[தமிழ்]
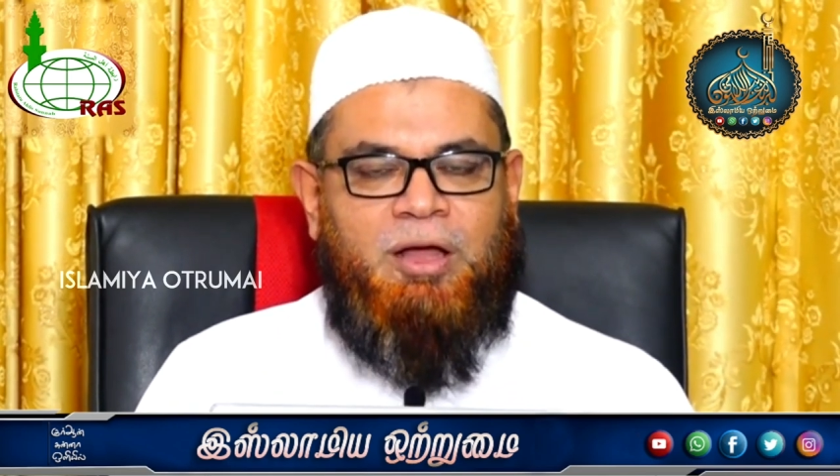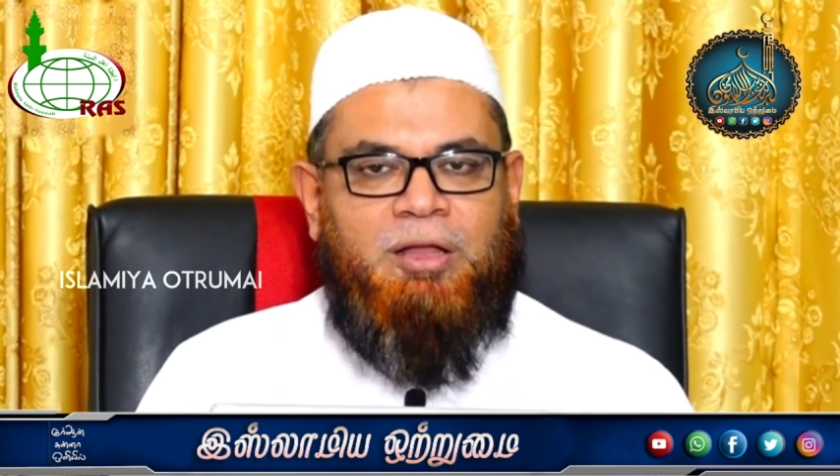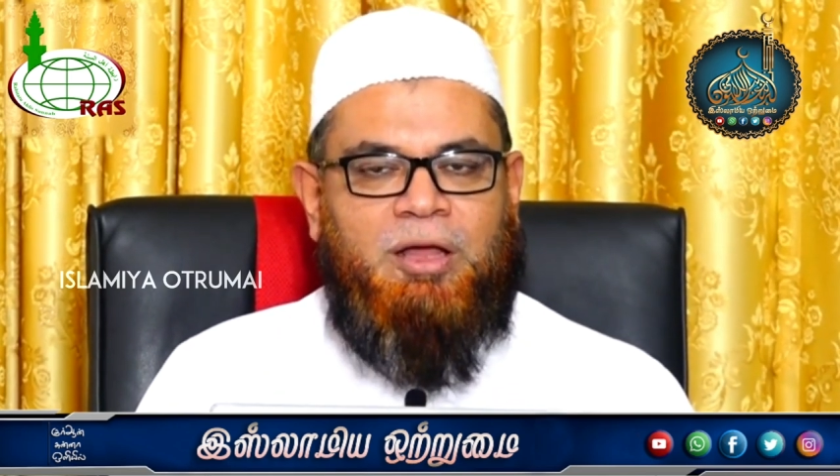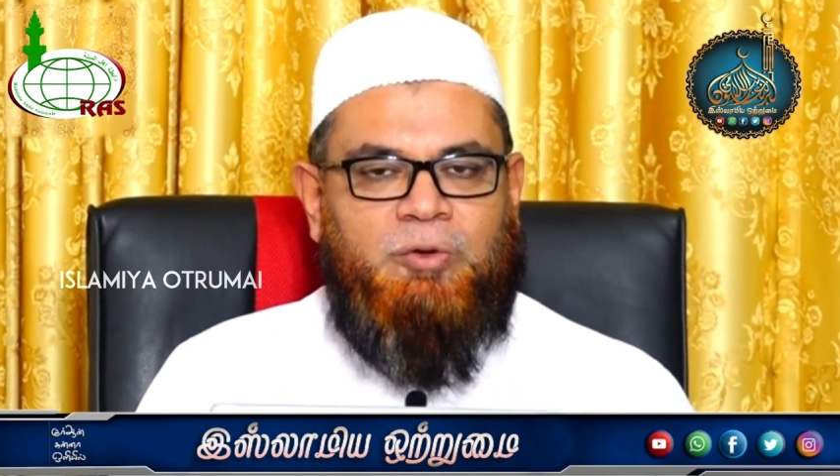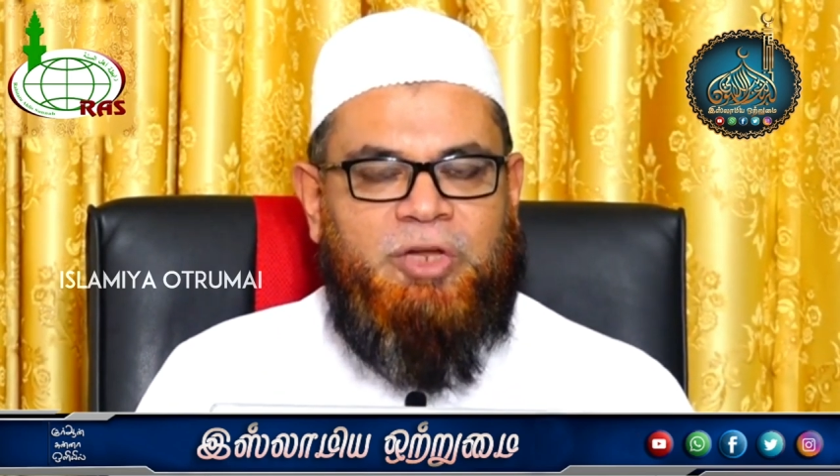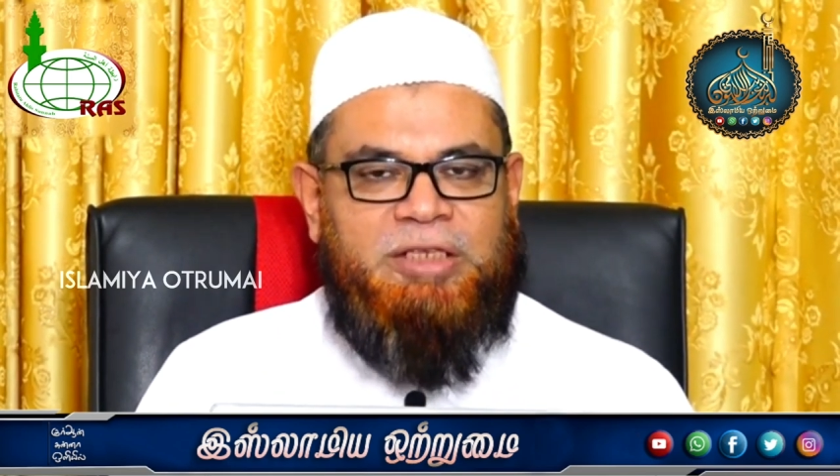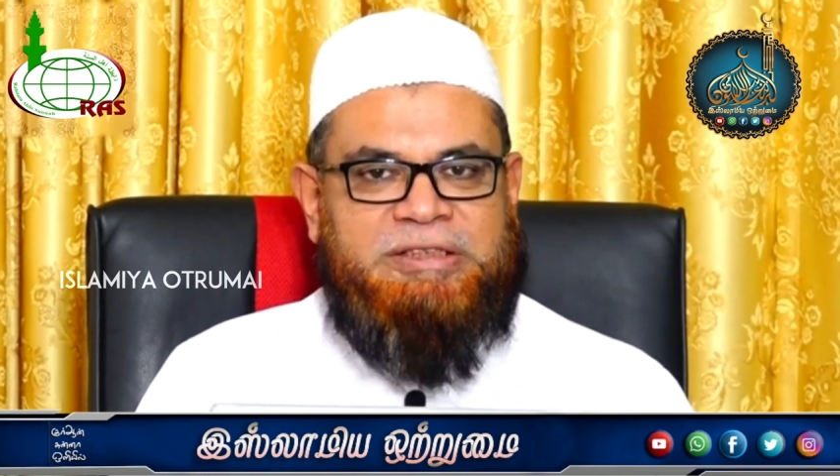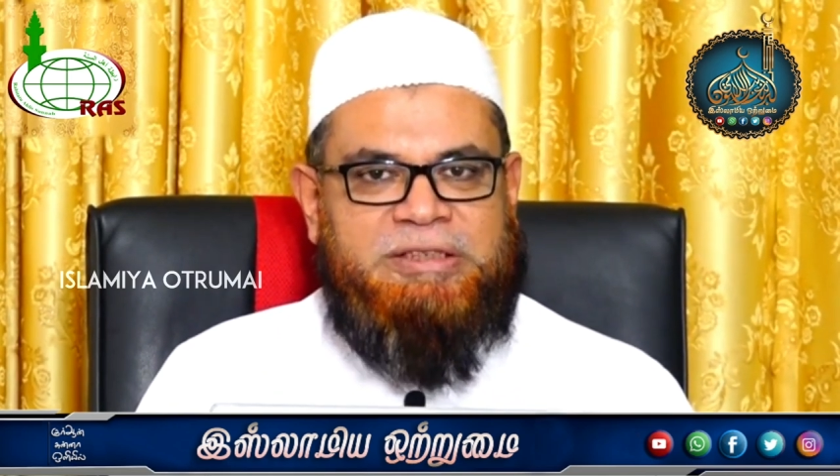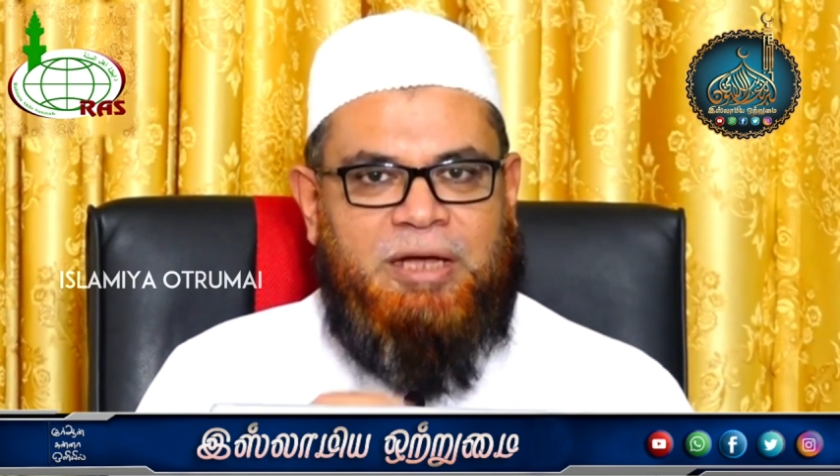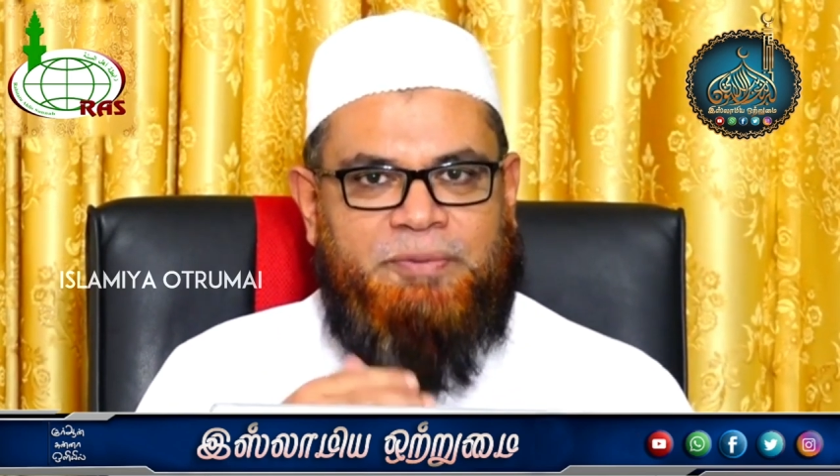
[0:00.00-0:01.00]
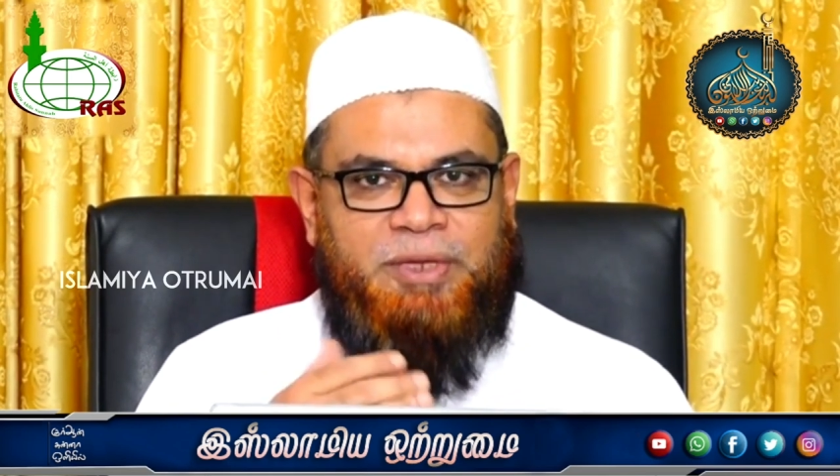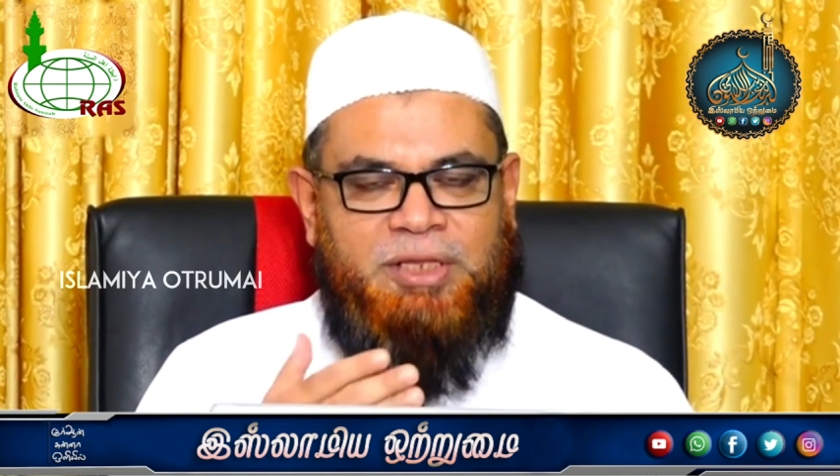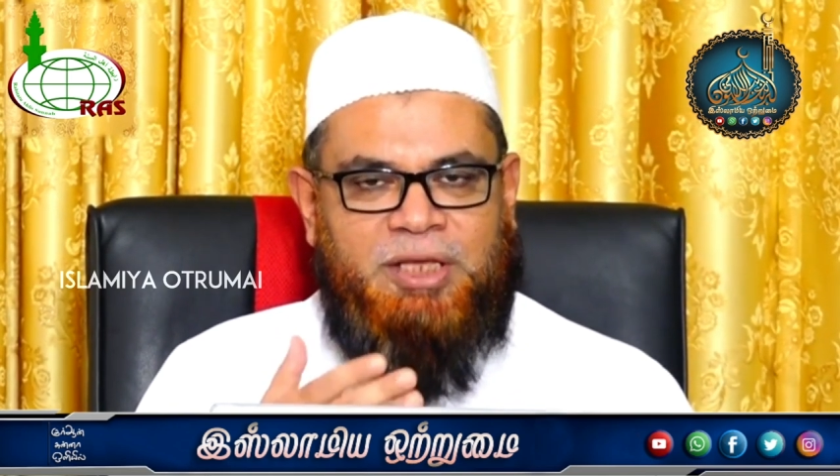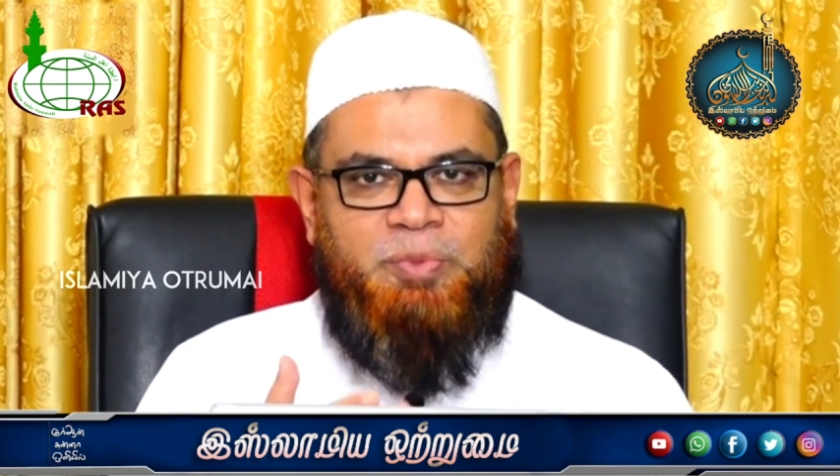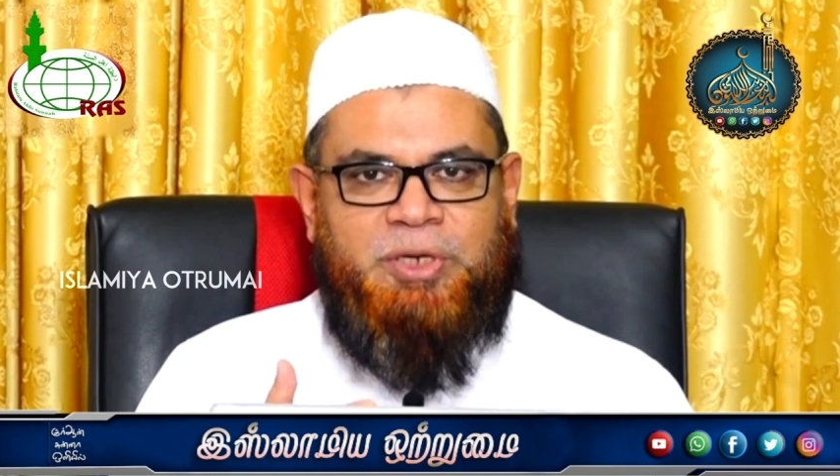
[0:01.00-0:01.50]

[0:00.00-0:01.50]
அல்லாஹுடைய சாபத்தை